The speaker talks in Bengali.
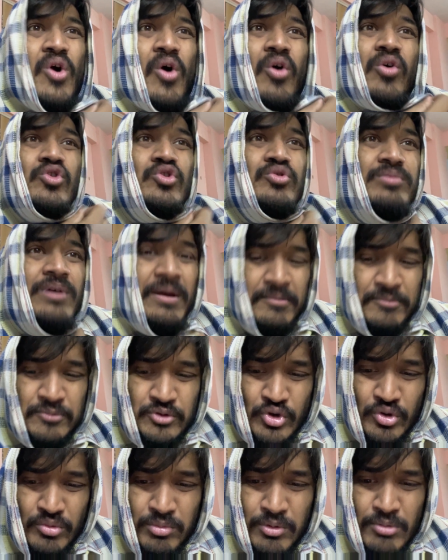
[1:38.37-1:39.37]
কখন উঠবি আর আমি
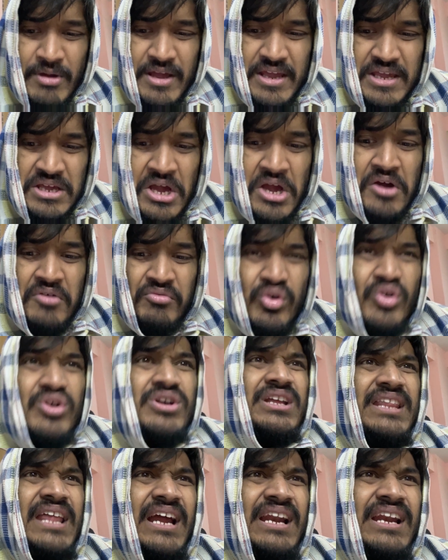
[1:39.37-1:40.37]
তোকে বলবো এই
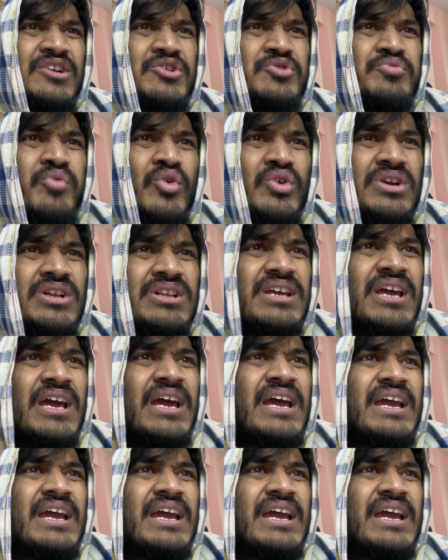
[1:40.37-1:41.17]
ফোনটা দেখ না একটু ফোনটাতে